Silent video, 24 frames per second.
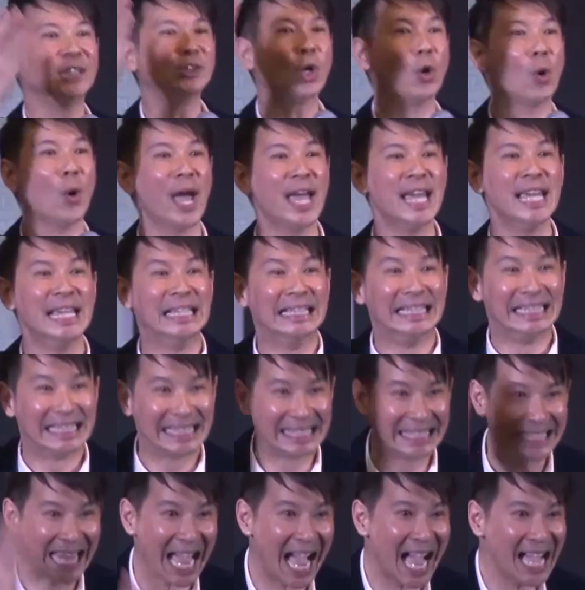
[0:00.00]
他都会
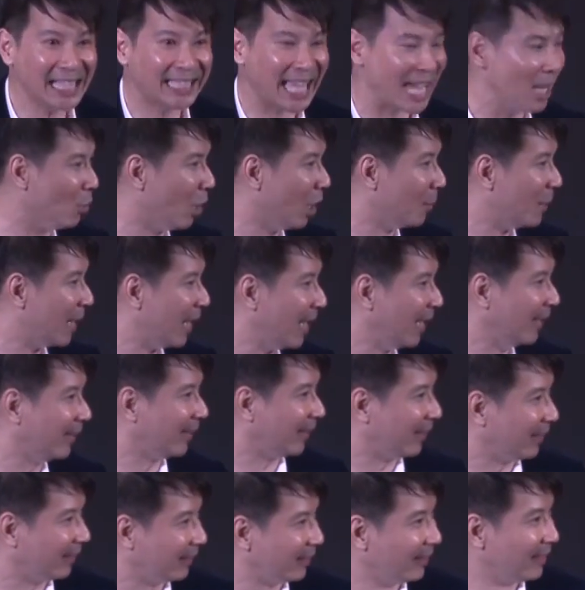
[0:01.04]
加给我
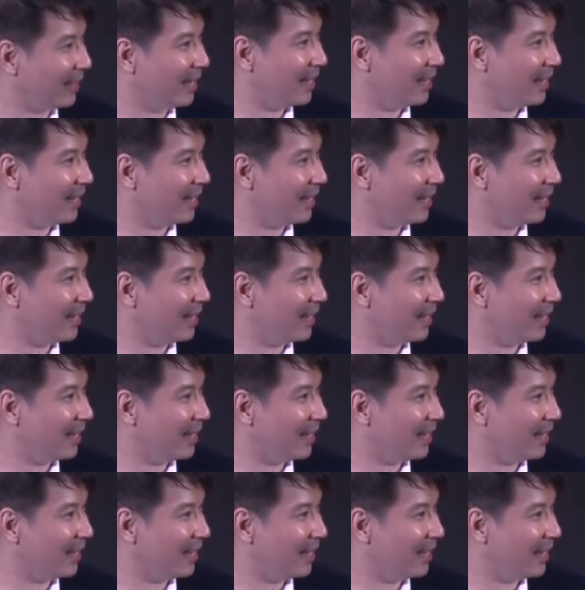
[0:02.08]
们。